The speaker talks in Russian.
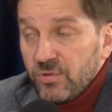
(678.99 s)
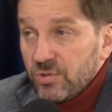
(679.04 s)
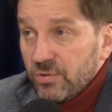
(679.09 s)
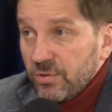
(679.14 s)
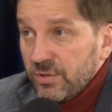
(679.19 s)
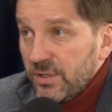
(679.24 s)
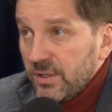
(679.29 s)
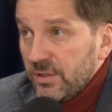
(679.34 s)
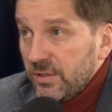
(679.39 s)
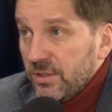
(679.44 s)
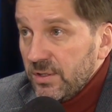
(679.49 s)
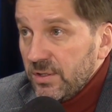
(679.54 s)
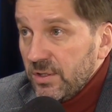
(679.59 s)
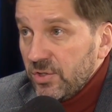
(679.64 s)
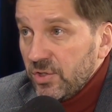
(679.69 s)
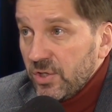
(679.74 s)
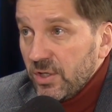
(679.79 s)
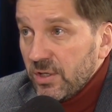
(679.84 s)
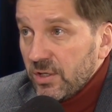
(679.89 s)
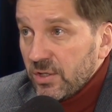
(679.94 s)
сотни
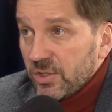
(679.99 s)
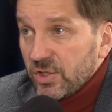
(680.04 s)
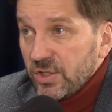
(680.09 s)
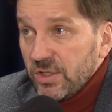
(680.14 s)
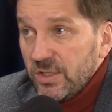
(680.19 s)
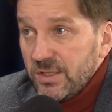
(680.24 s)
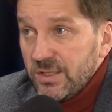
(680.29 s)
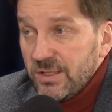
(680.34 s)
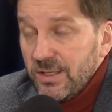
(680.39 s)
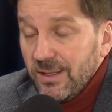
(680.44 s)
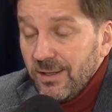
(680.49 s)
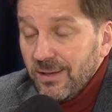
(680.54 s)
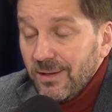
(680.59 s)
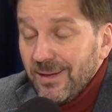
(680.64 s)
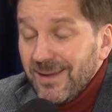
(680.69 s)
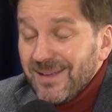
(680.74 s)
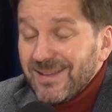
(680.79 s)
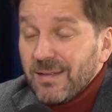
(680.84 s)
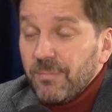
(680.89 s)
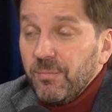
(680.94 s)
тысяч жизней.
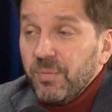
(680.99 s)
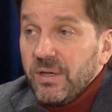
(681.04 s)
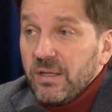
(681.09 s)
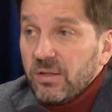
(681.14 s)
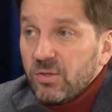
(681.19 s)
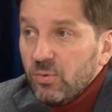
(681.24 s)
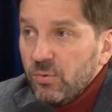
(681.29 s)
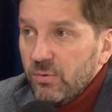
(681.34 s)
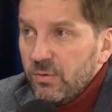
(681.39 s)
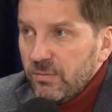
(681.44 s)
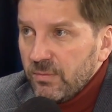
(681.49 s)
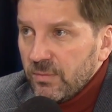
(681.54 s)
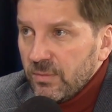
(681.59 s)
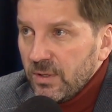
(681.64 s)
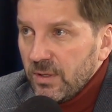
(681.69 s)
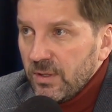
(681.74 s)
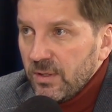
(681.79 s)
Это при том,